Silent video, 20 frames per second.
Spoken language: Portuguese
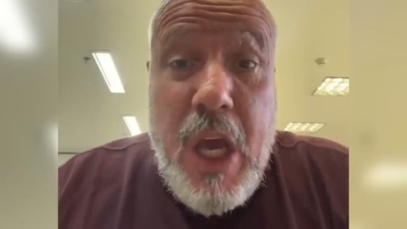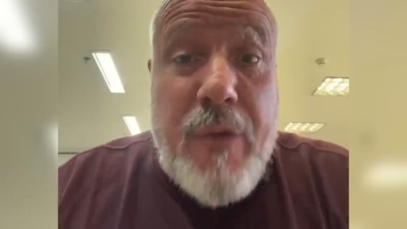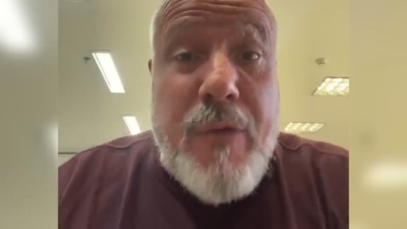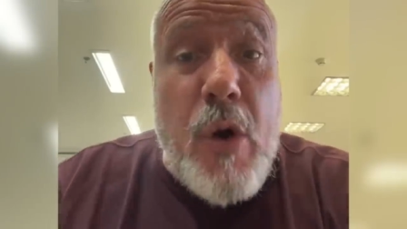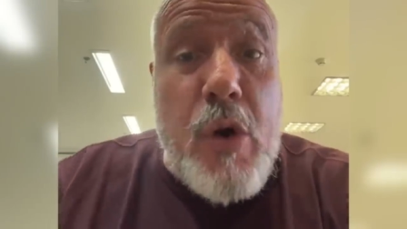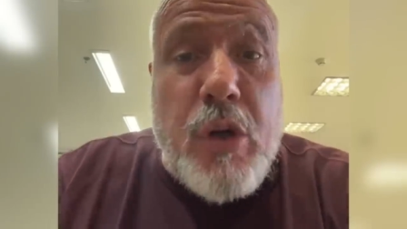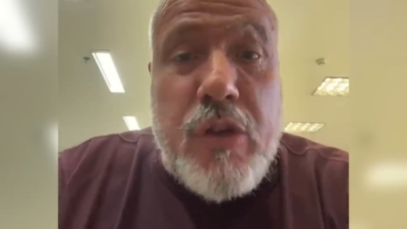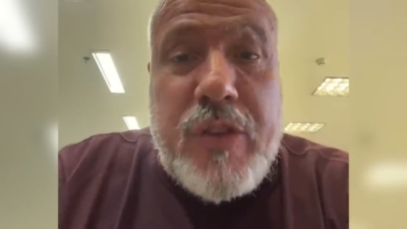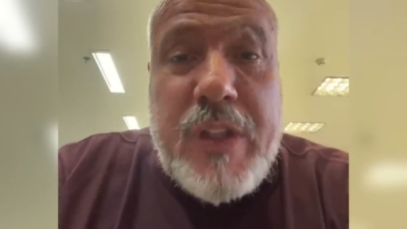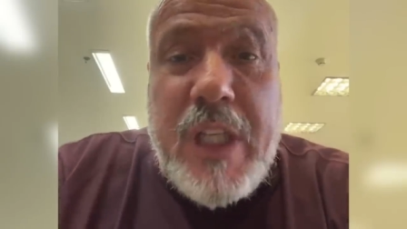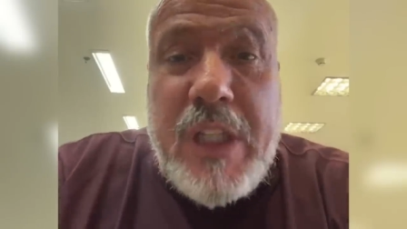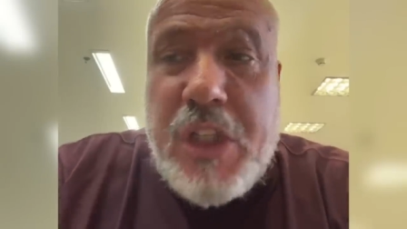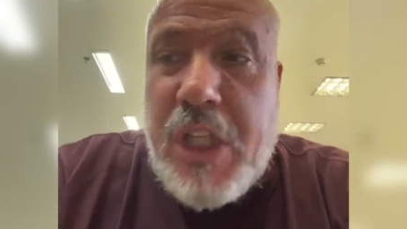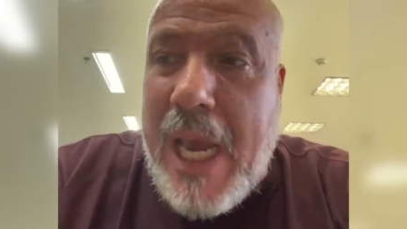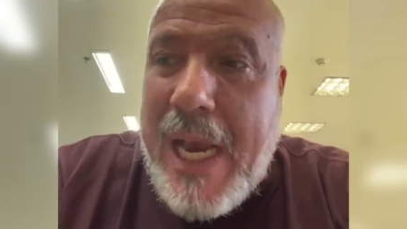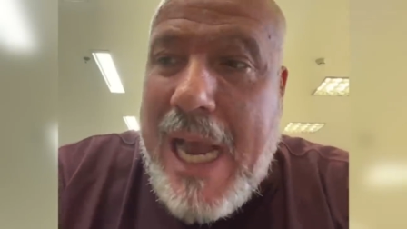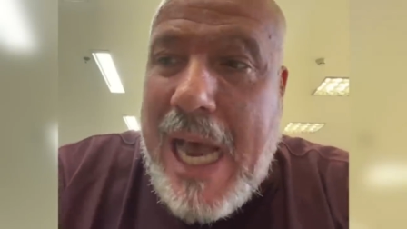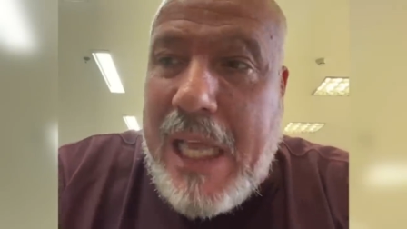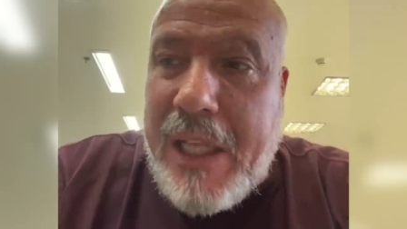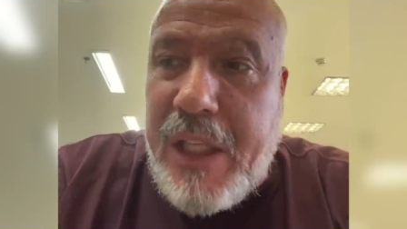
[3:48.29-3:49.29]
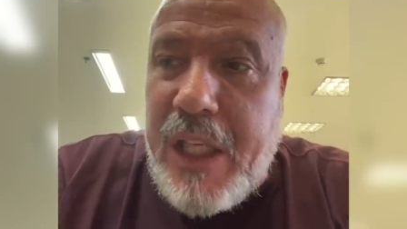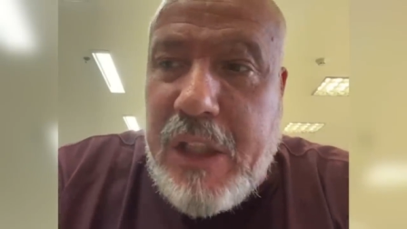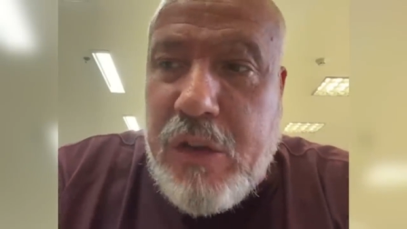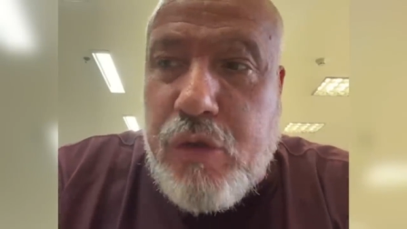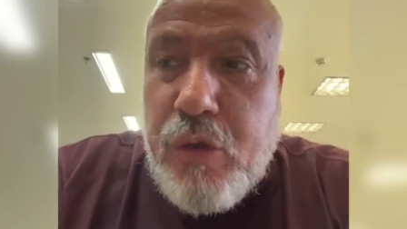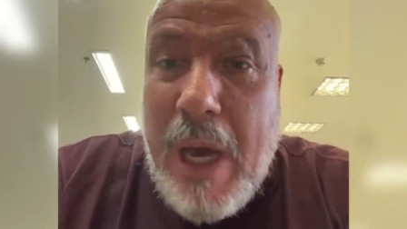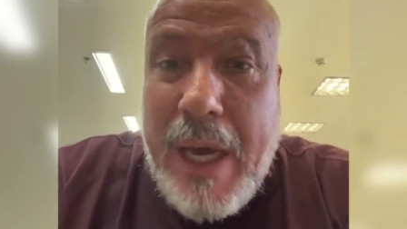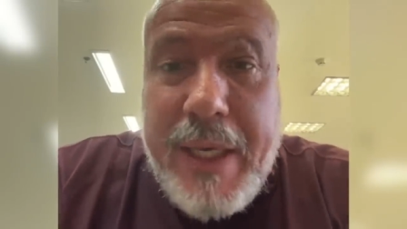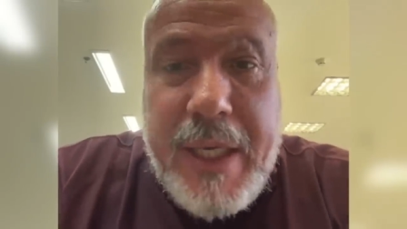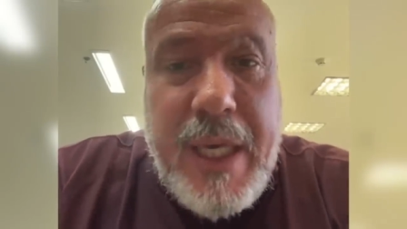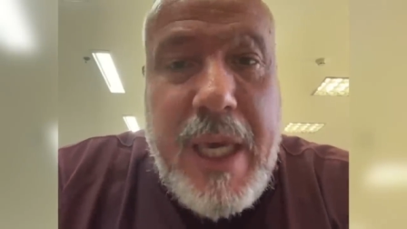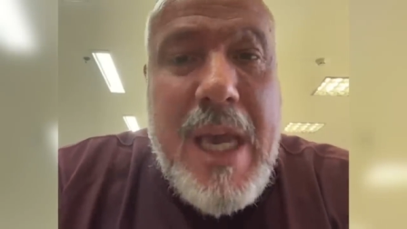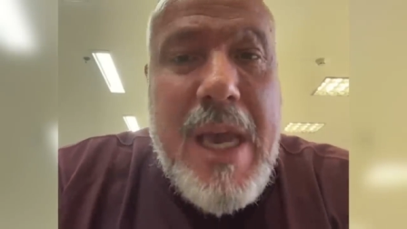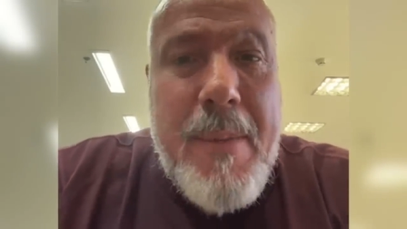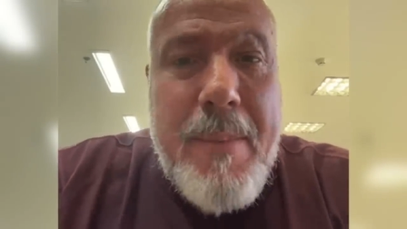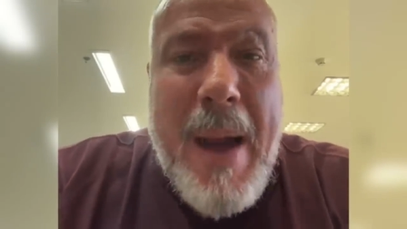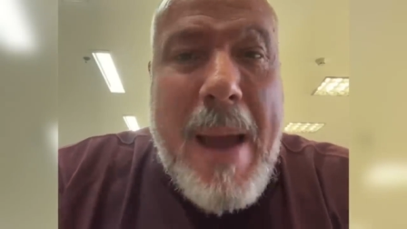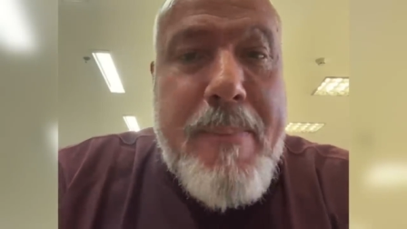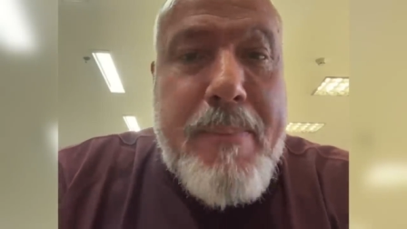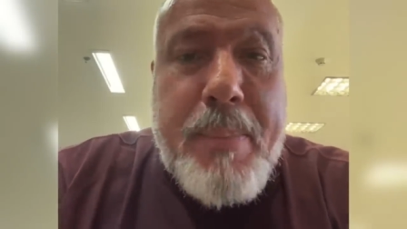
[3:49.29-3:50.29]
Eu vou conseguir chegar nisso aqui,
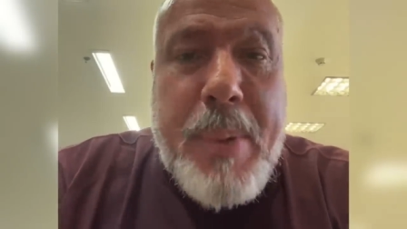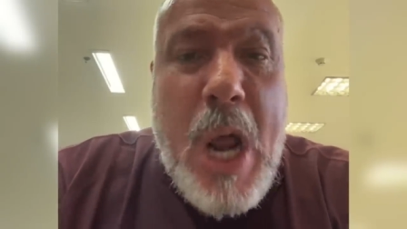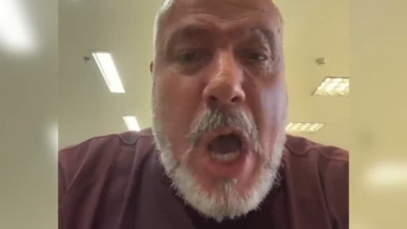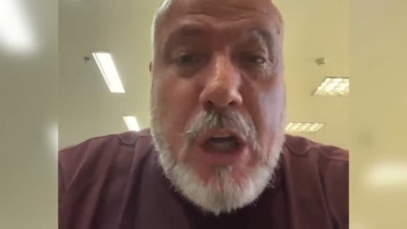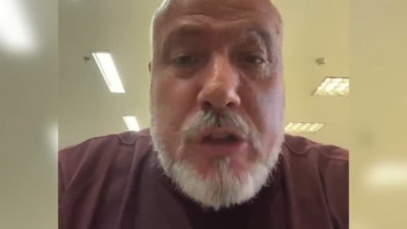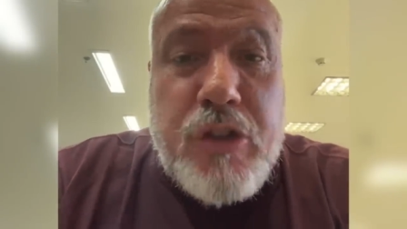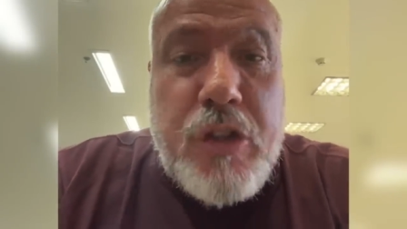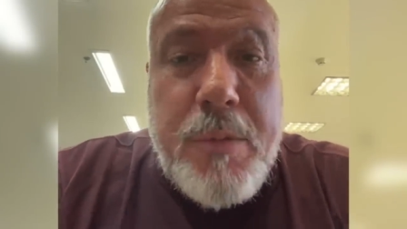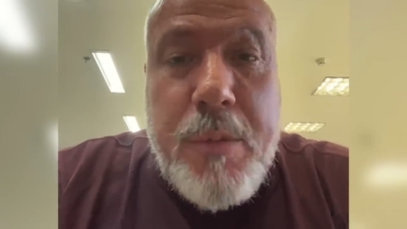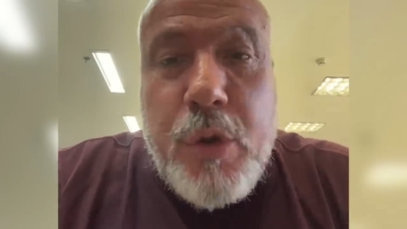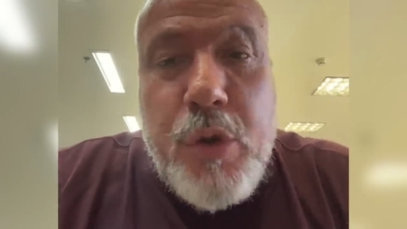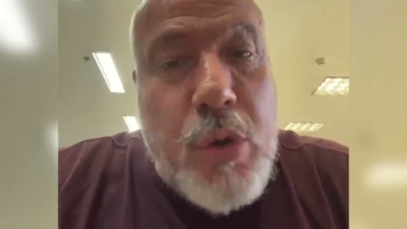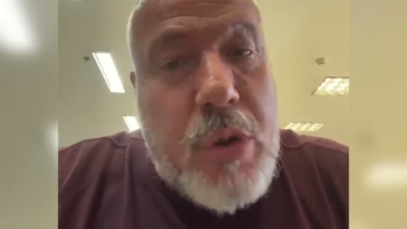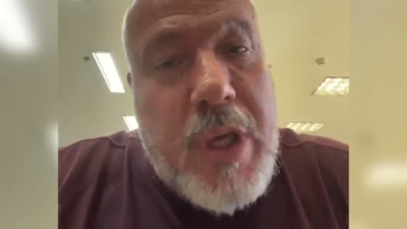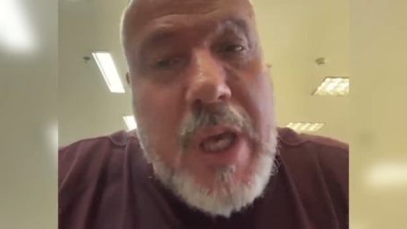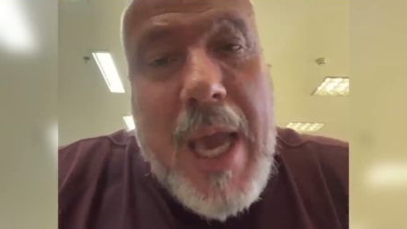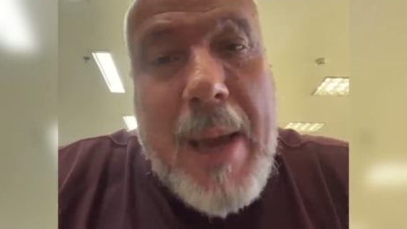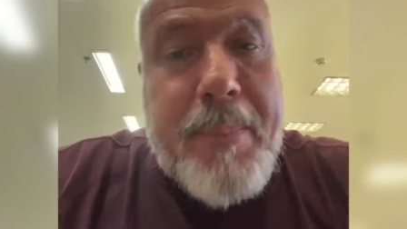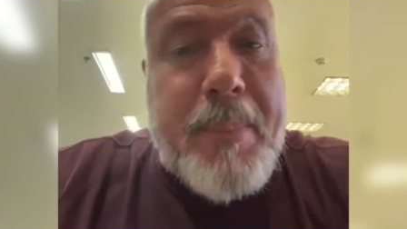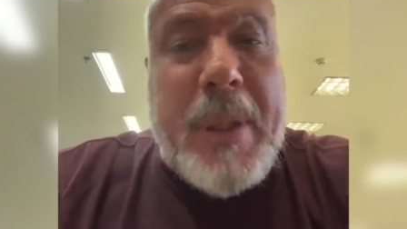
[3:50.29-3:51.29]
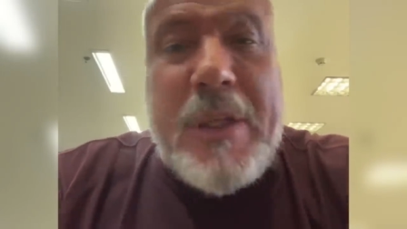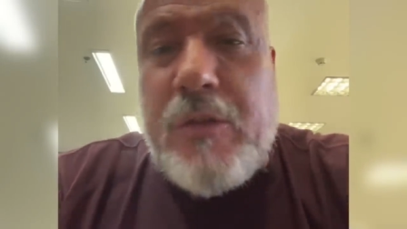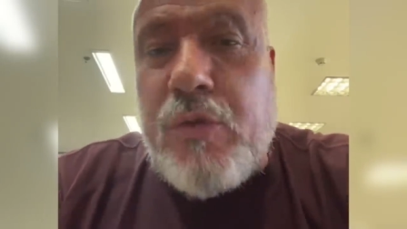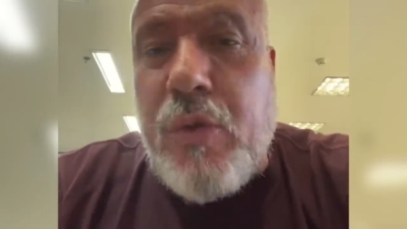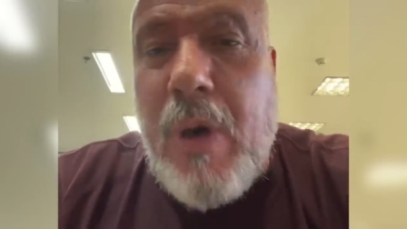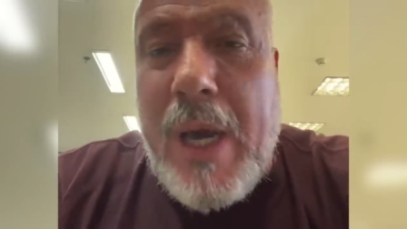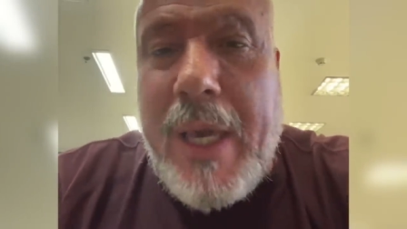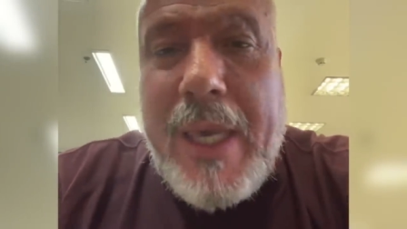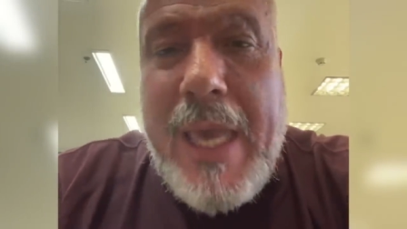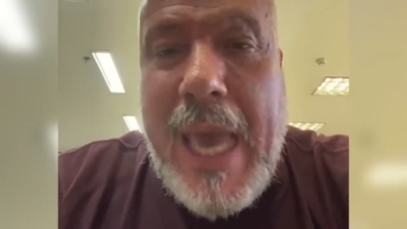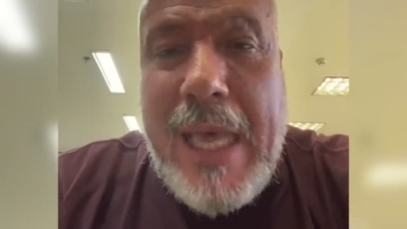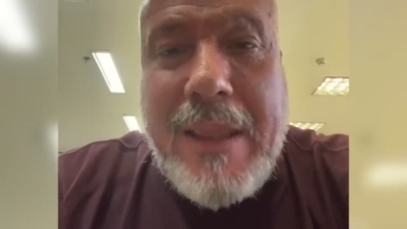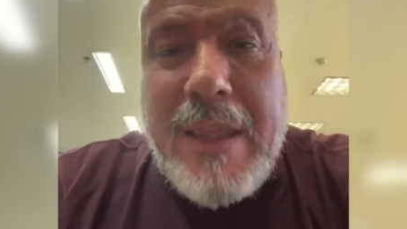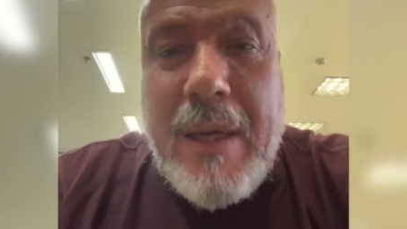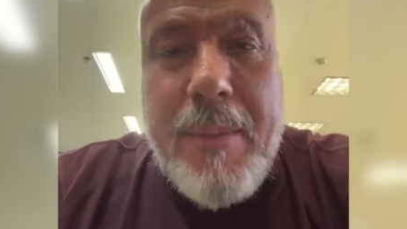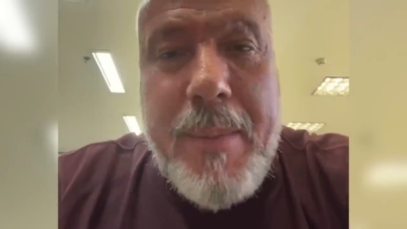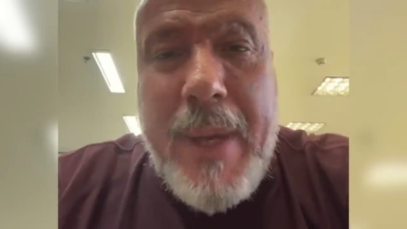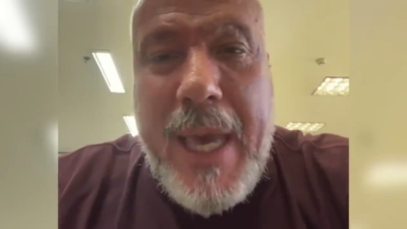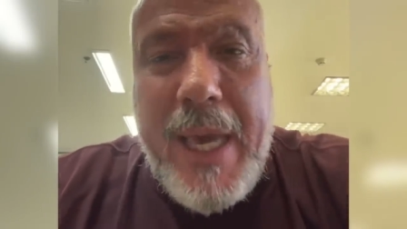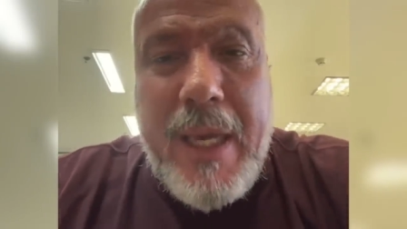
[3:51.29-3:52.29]
mais próximo do que a pessoa quer
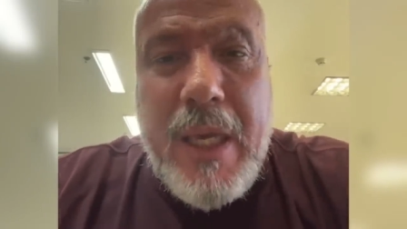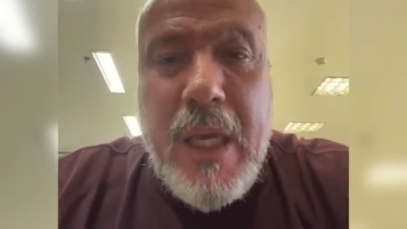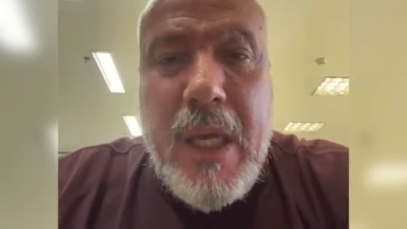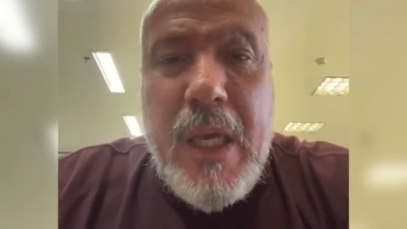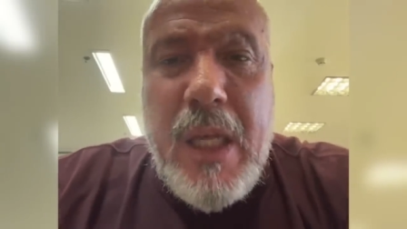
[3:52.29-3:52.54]
também.